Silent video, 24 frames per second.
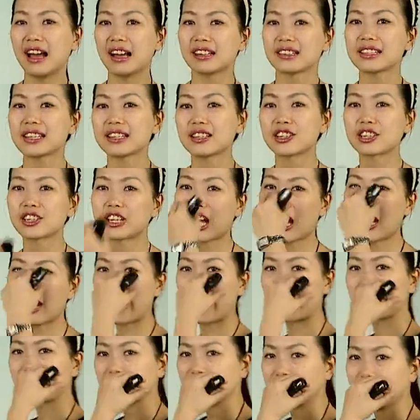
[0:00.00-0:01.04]
再就是它
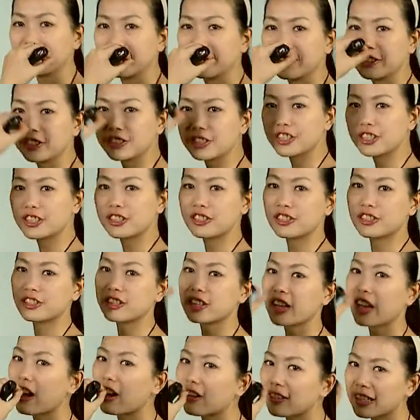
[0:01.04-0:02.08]
还吃
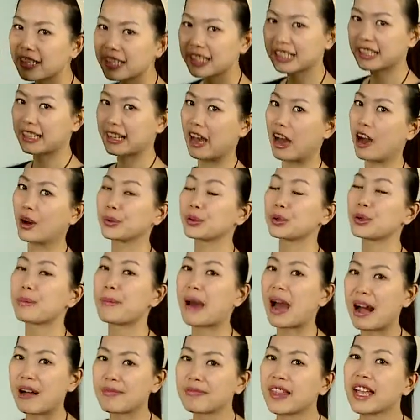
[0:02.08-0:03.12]
掉了一条，对
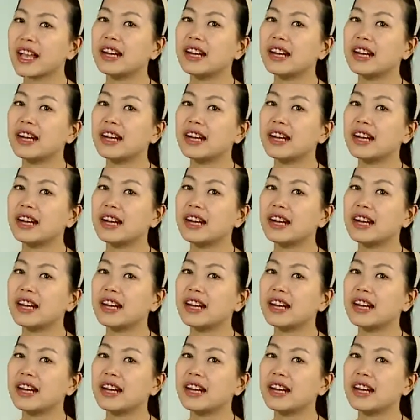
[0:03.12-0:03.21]
吧？